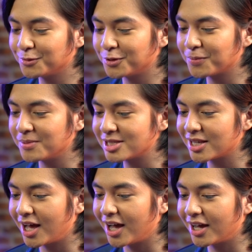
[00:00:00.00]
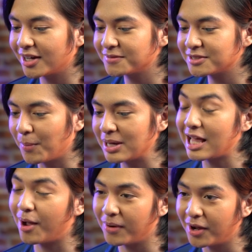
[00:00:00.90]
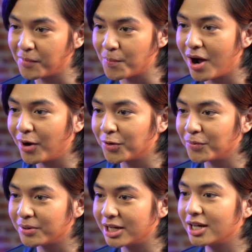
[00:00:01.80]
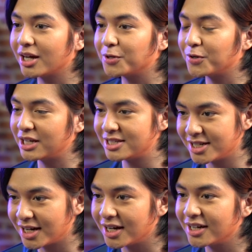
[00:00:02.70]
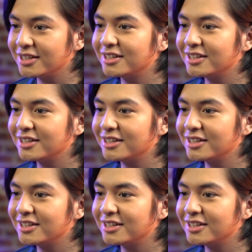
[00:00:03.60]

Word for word: untuk bisa sama-sama membangun pendidikan Indonesia